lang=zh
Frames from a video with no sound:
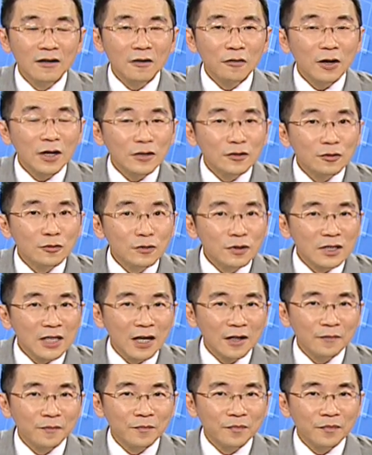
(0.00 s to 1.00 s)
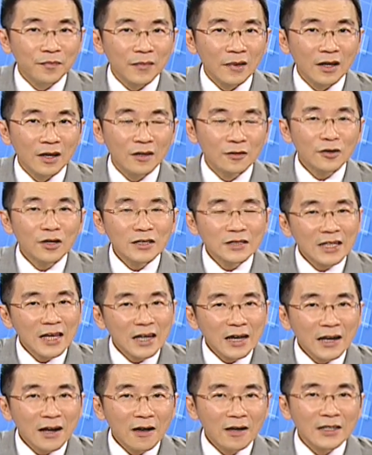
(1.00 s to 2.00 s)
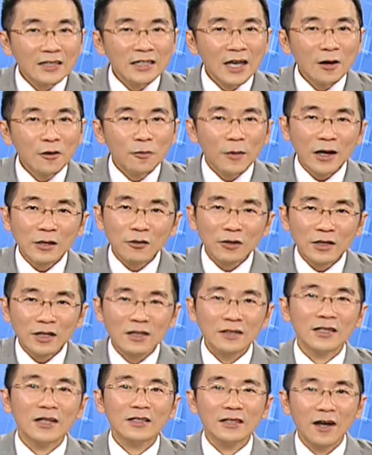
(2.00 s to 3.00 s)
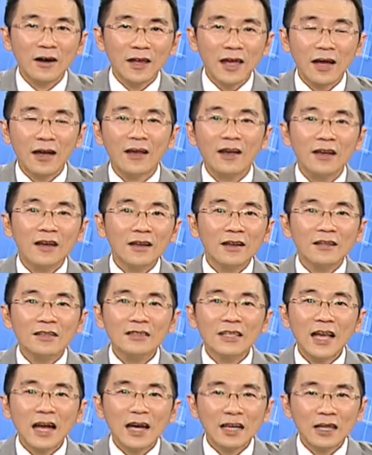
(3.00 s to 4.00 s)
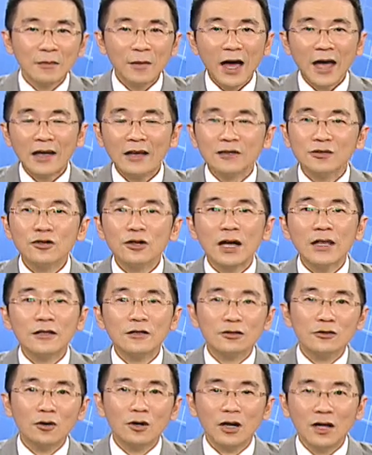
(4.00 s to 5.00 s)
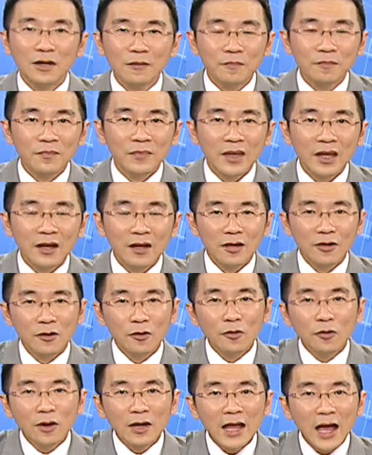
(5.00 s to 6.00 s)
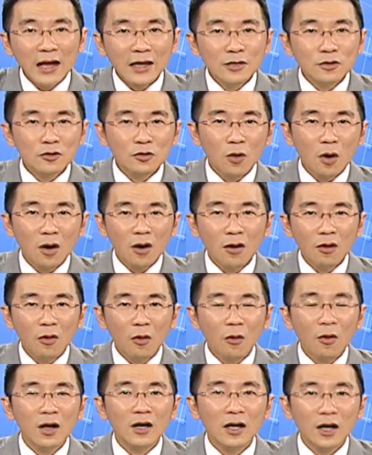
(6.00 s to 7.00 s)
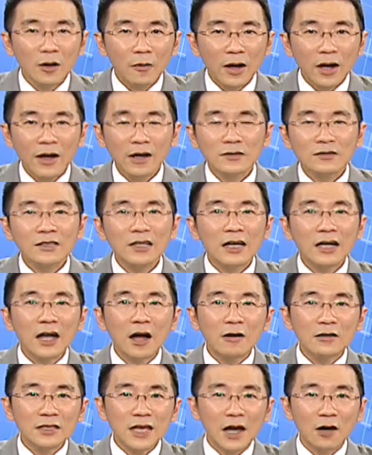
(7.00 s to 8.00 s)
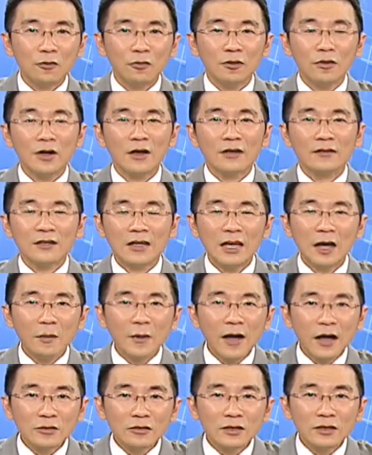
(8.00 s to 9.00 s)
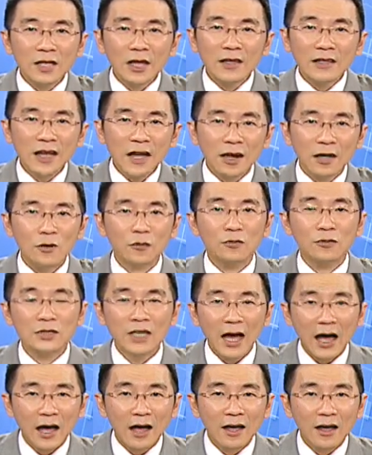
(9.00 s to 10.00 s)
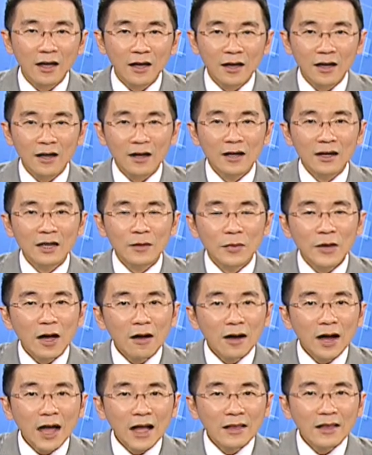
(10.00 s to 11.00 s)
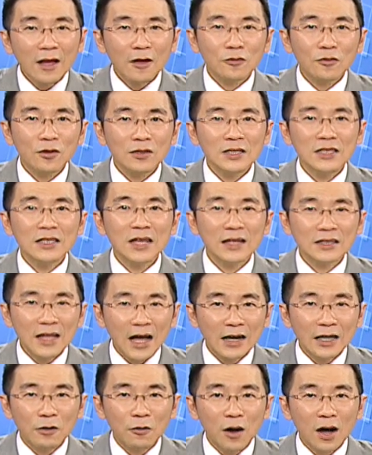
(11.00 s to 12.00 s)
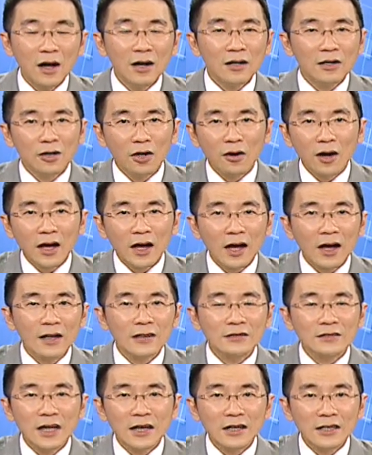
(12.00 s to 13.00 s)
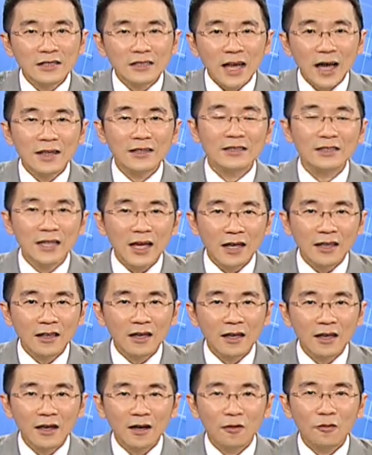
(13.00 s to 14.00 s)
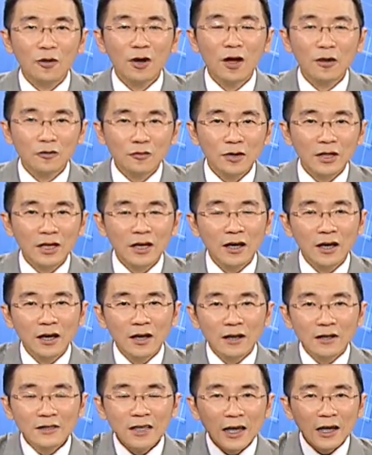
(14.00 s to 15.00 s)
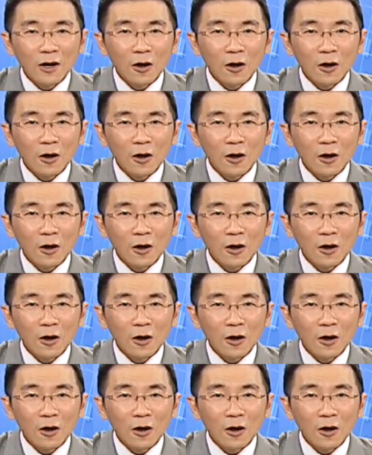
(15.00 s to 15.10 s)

会出现，所以今天看到一千五百多亿的成交量，下个礼拜就开始缩了。如果量一缩，我问各位，这些高价股谁有办法去撑它的股价？你不要看到说今天大地光留了很长的下影线，我告诉你，在